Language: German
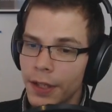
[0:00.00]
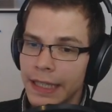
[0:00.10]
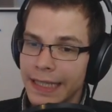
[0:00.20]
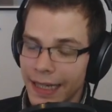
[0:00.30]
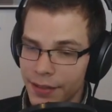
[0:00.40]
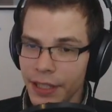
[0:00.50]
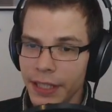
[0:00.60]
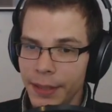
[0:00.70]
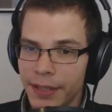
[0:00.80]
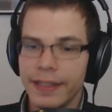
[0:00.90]
Das finde
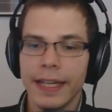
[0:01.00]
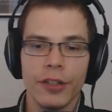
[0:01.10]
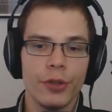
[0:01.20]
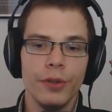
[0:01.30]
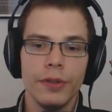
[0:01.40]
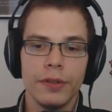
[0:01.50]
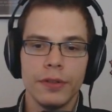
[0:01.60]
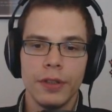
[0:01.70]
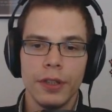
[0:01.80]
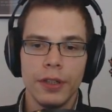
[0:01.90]
ich aber sehr schön,
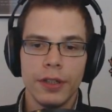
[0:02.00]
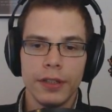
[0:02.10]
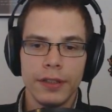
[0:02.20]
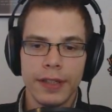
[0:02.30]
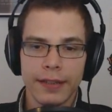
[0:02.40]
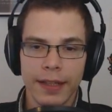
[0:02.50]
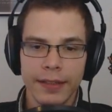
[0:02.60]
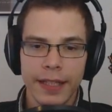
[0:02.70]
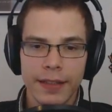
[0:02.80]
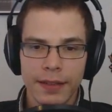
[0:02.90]
dass das
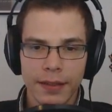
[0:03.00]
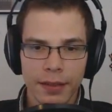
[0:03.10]
jetzt